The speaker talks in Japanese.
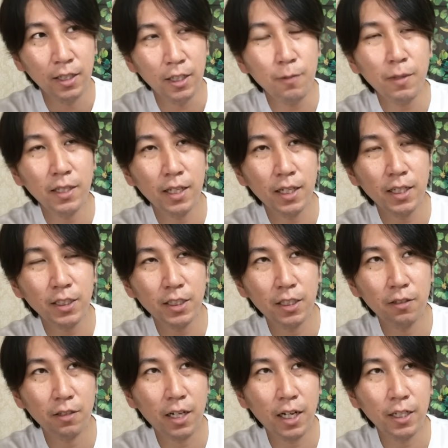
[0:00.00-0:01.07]
今流して
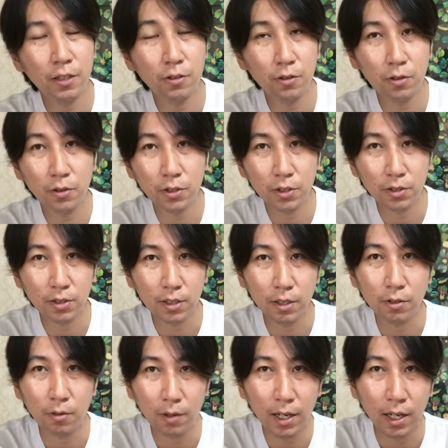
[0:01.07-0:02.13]
いる海流放出ってい
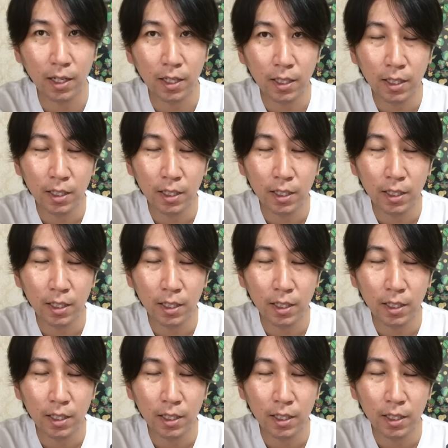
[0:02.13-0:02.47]
うのは